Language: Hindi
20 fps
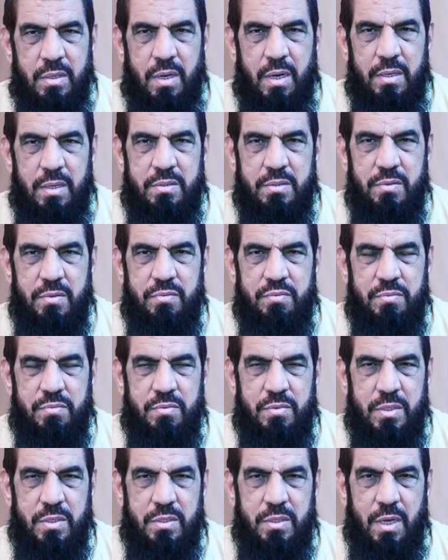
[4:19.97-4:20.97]
आसफ़
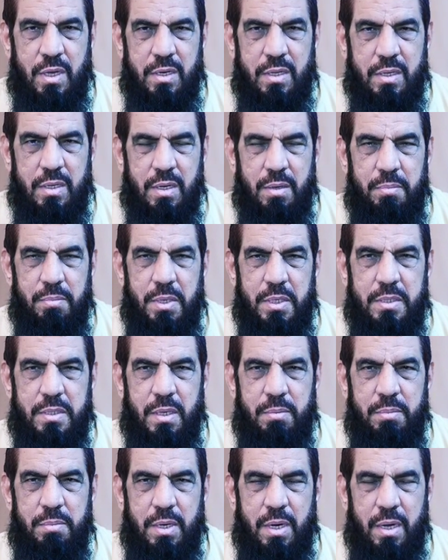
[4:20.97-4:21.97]
जरदारी का
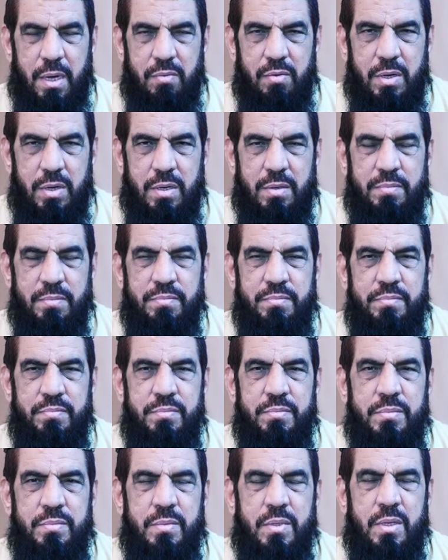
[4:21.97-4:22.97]
बेटा बिलावल
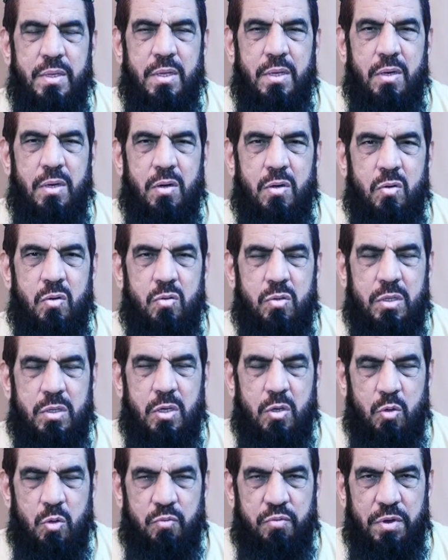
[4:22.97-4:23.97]
और
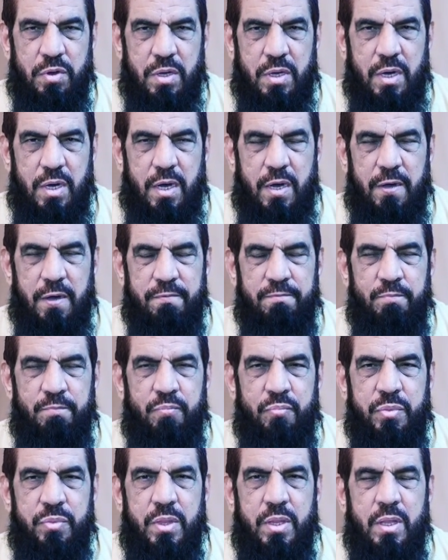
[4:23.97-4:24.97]
उनके रफ़का
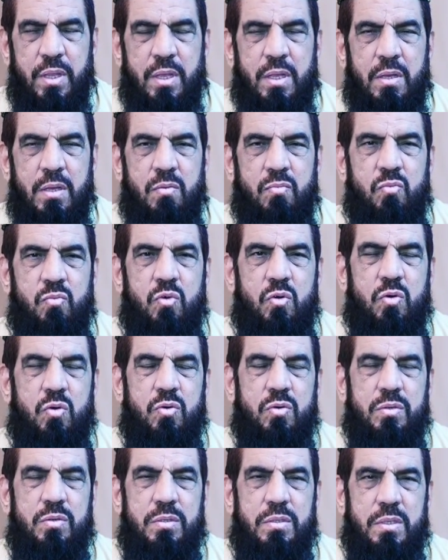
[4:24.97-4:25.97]
वो
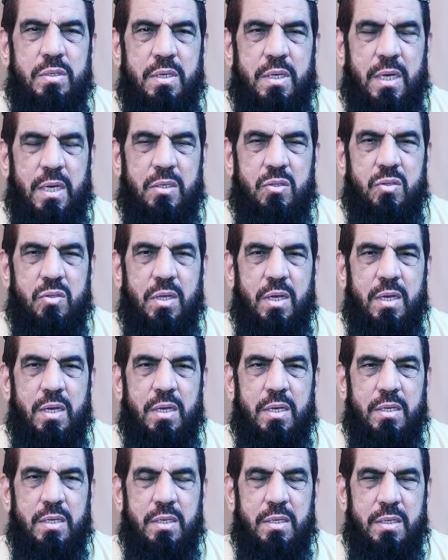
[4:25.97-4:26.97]
लगता
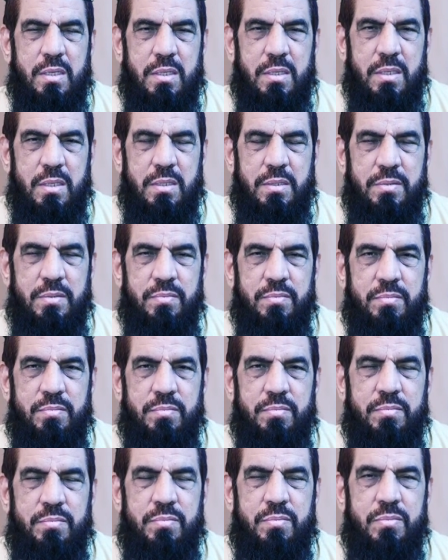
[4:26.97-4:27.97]
है कि
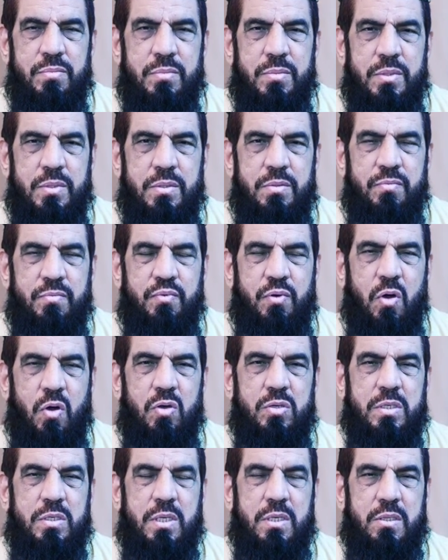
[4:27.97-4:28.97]

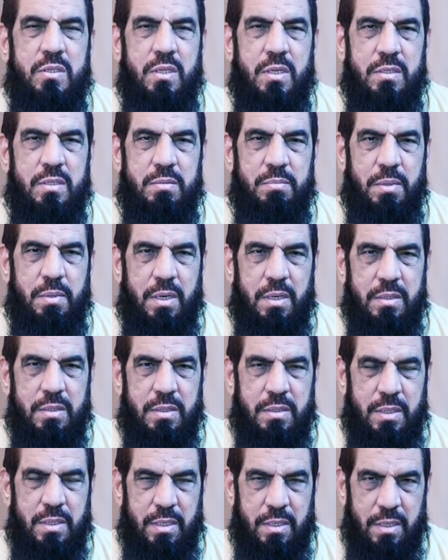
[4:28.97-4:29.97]
फ़ौज के
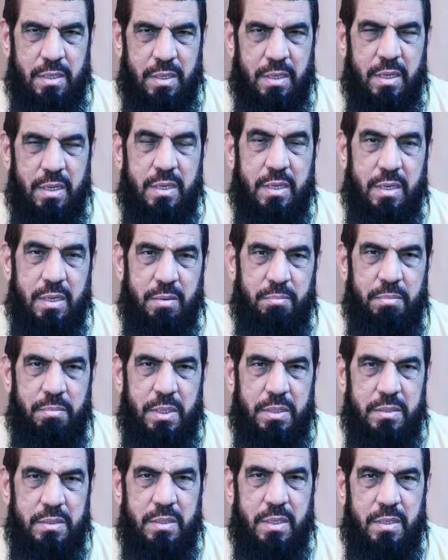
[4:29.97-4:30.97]
तर्जमान हैं अल्लाह करे
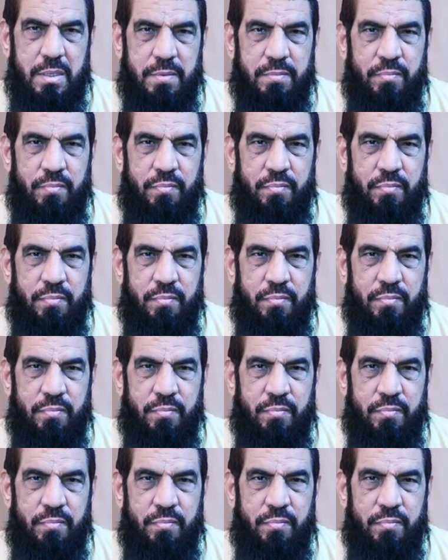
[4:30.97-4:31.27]
बन जाएं